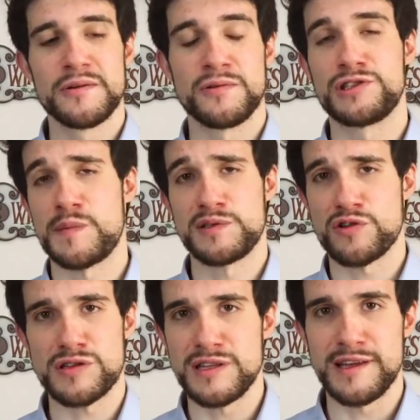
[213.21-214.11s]
non c'è
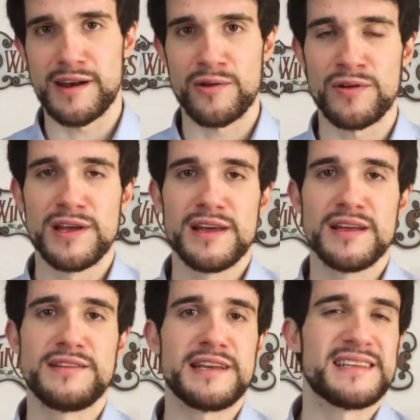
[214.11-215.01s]
bisogno di dirlo,
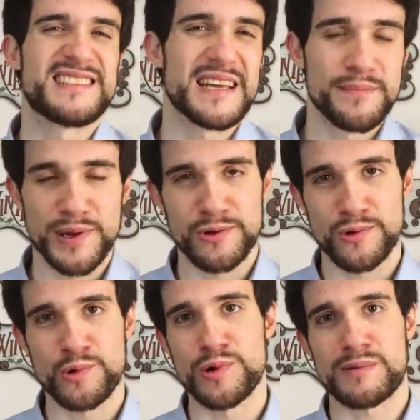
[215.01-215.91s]
tieni sempre
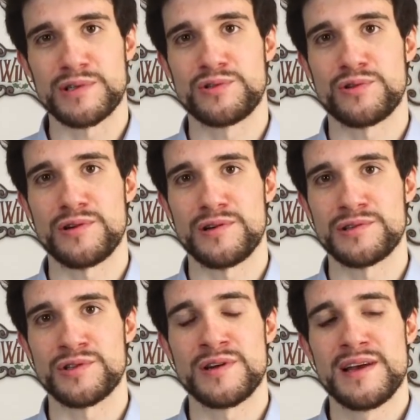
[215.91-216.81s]
con cura questo
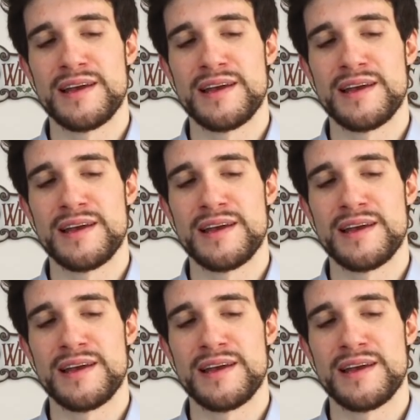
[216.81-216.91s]
orologio